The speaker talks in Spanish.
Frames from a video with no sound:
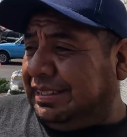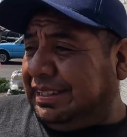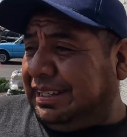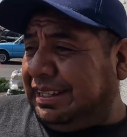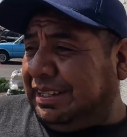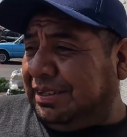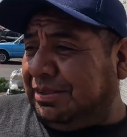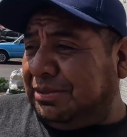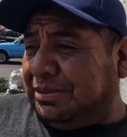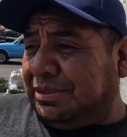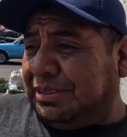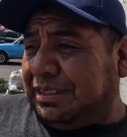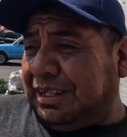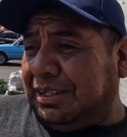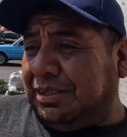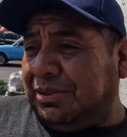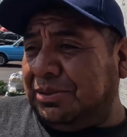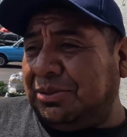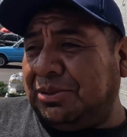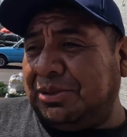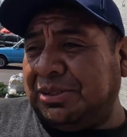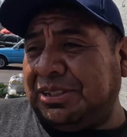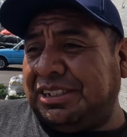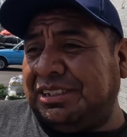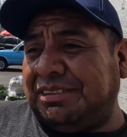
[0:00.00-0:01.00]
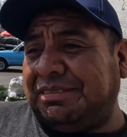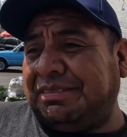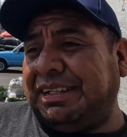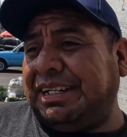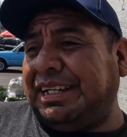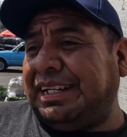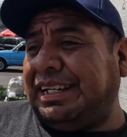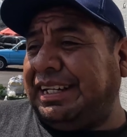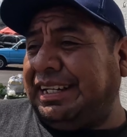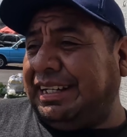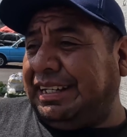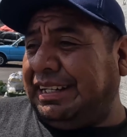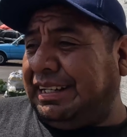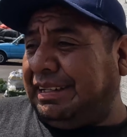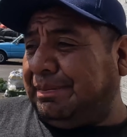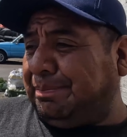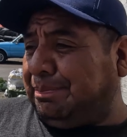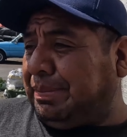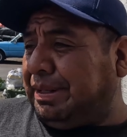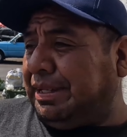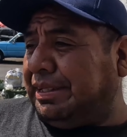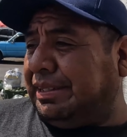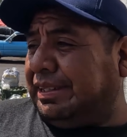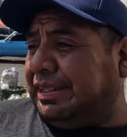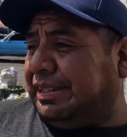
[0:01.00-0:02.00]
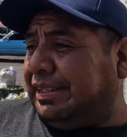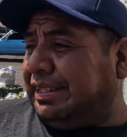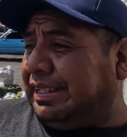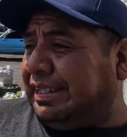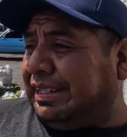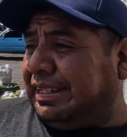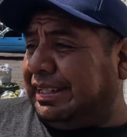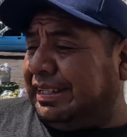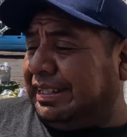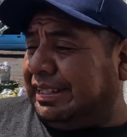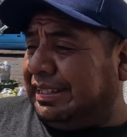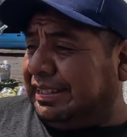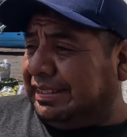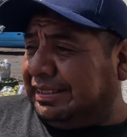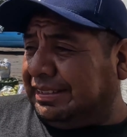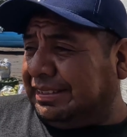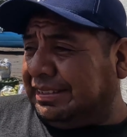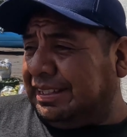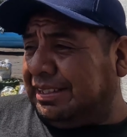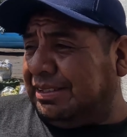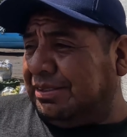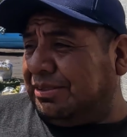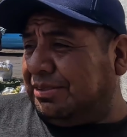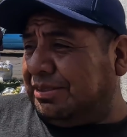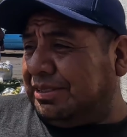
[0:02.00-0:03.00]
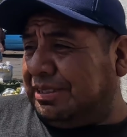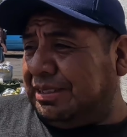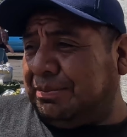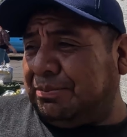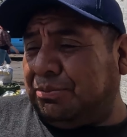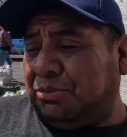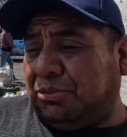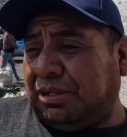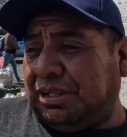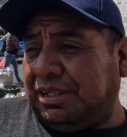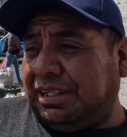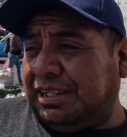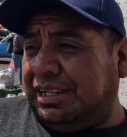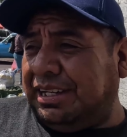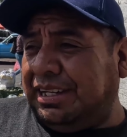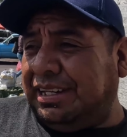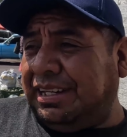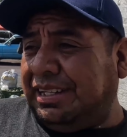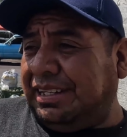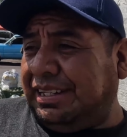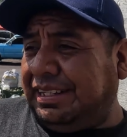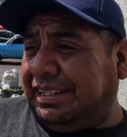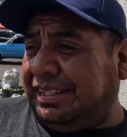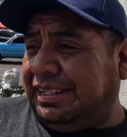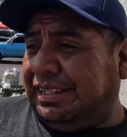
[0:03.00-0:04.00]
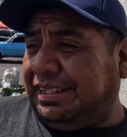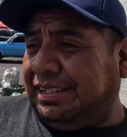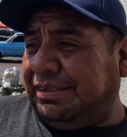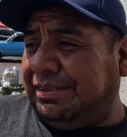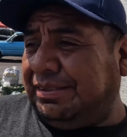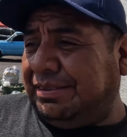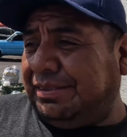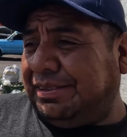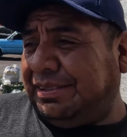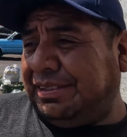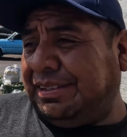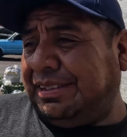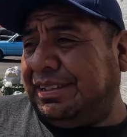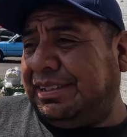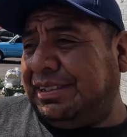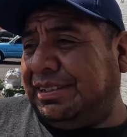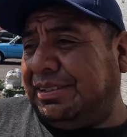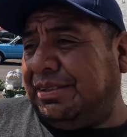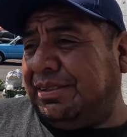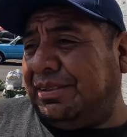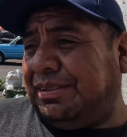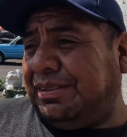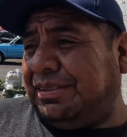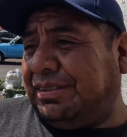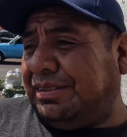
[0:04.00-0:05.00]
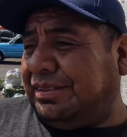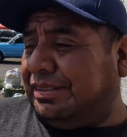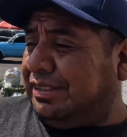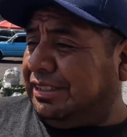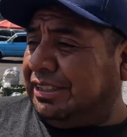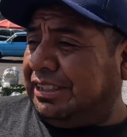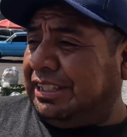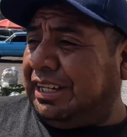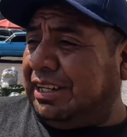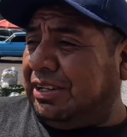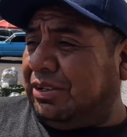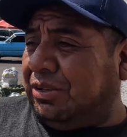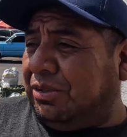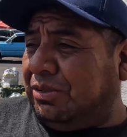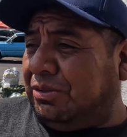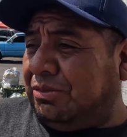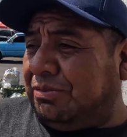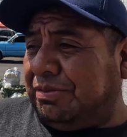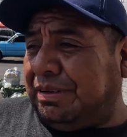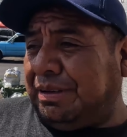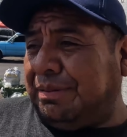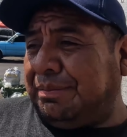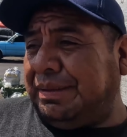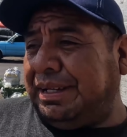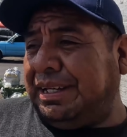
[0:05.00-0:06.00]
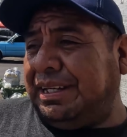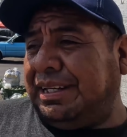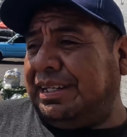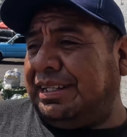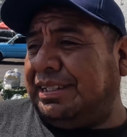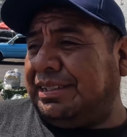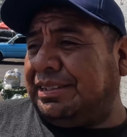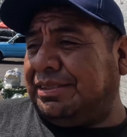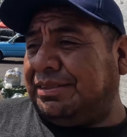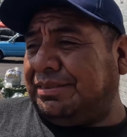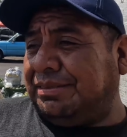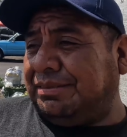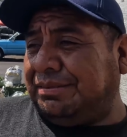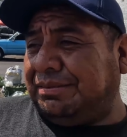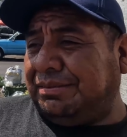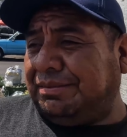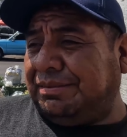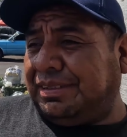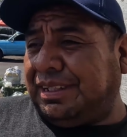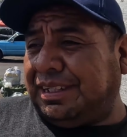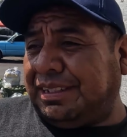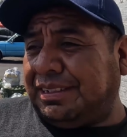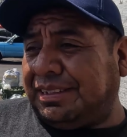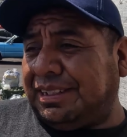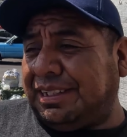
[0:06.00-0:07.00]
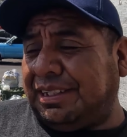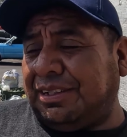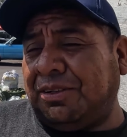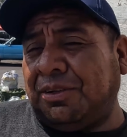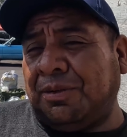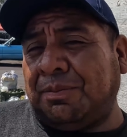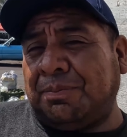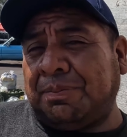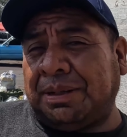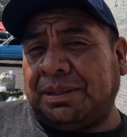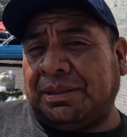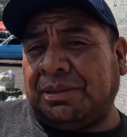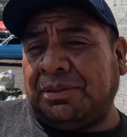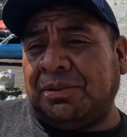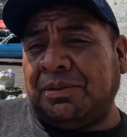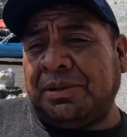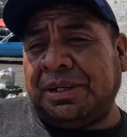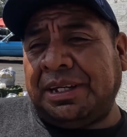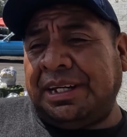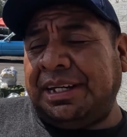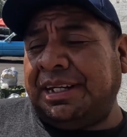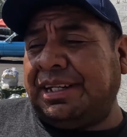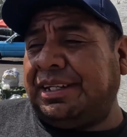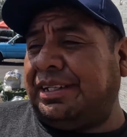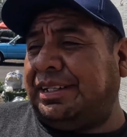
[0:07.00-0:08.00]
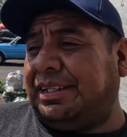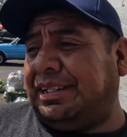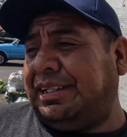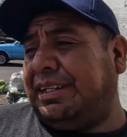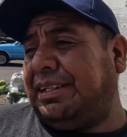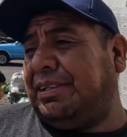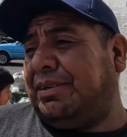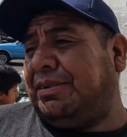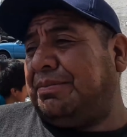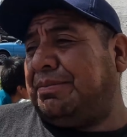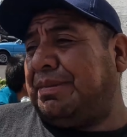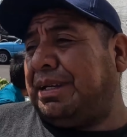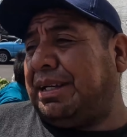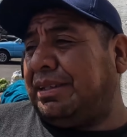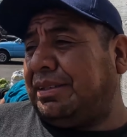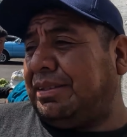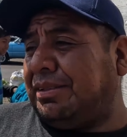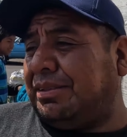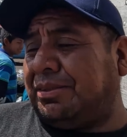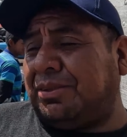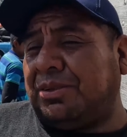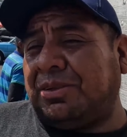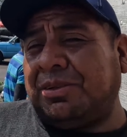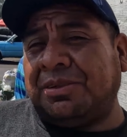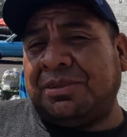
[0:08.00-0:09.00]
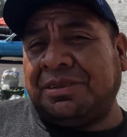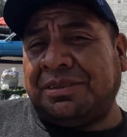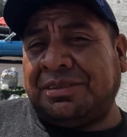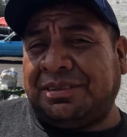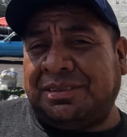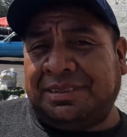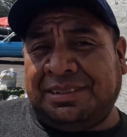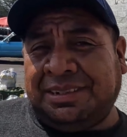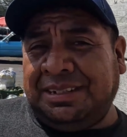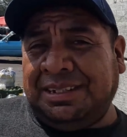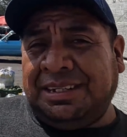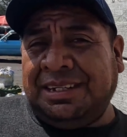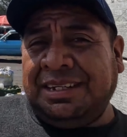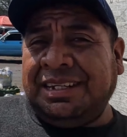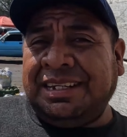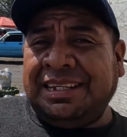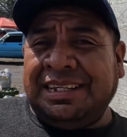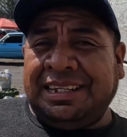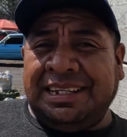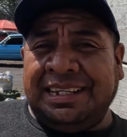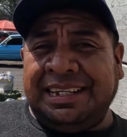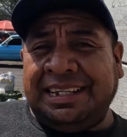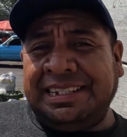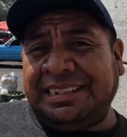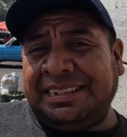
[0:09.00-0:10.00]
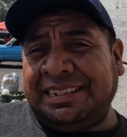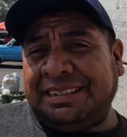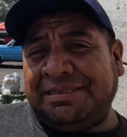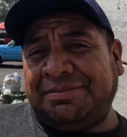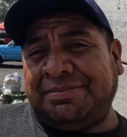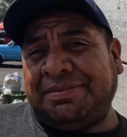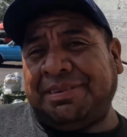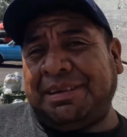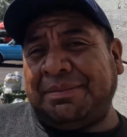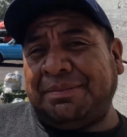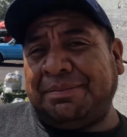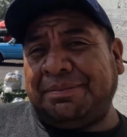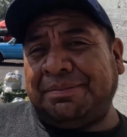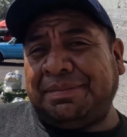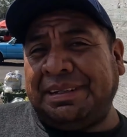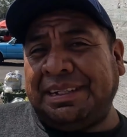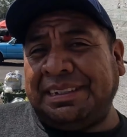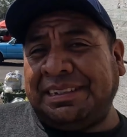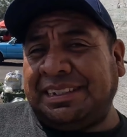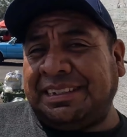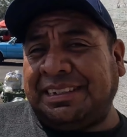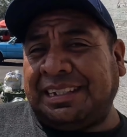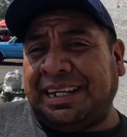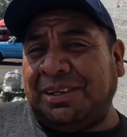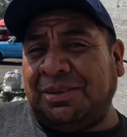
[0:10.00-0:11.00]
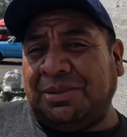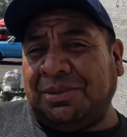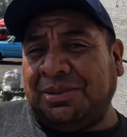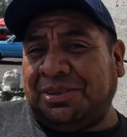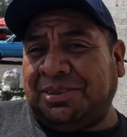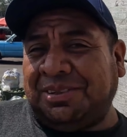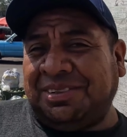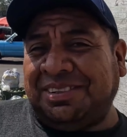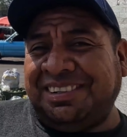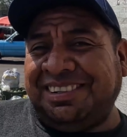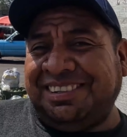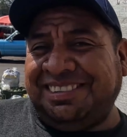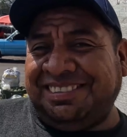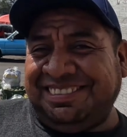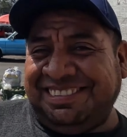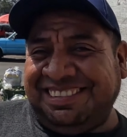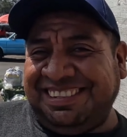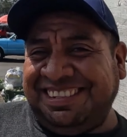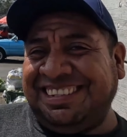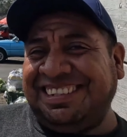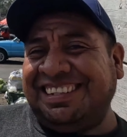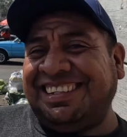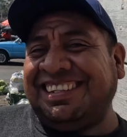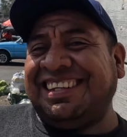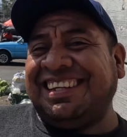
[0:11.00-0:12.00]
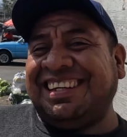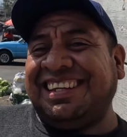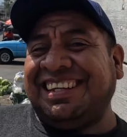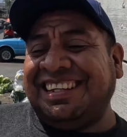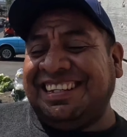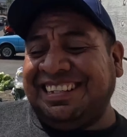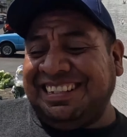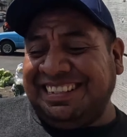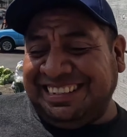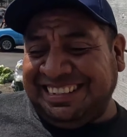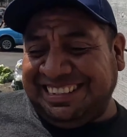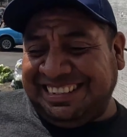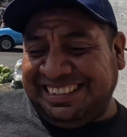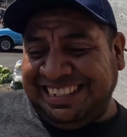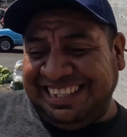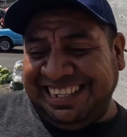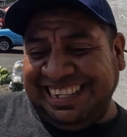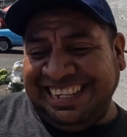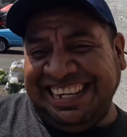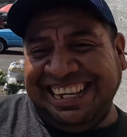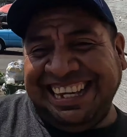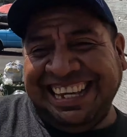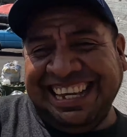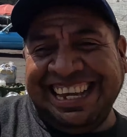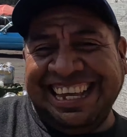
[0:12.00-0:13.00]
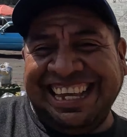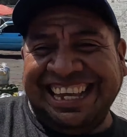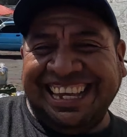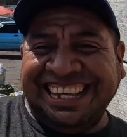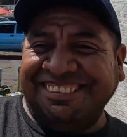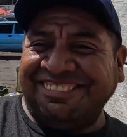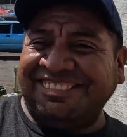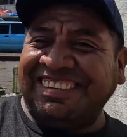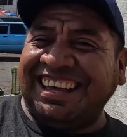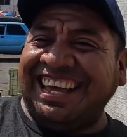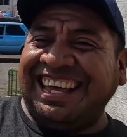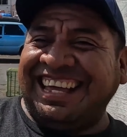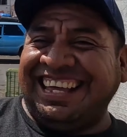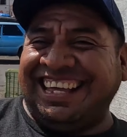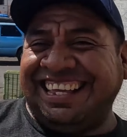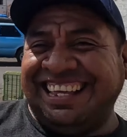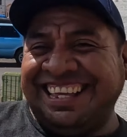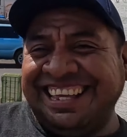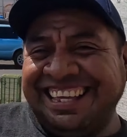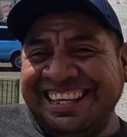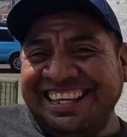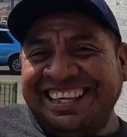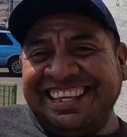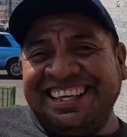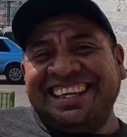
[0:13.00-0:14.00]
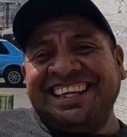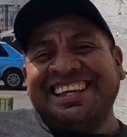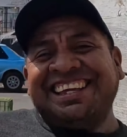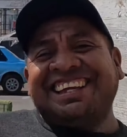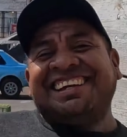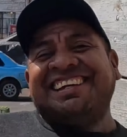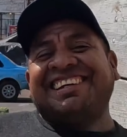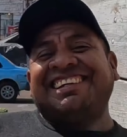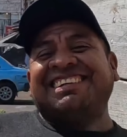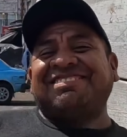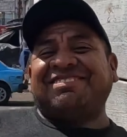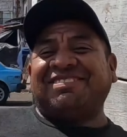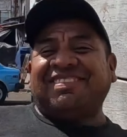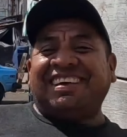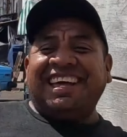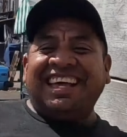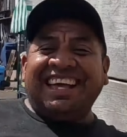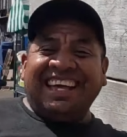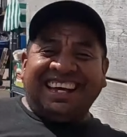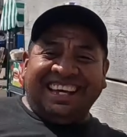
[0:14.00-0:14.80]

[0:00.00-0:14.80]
y un saludo chive de parte de San José Poaquil y con Che con un familia es un caserío patoquier y yo mando todo ese, ese saludo. Eso es todo paisano, gracias y que viva Guatemala.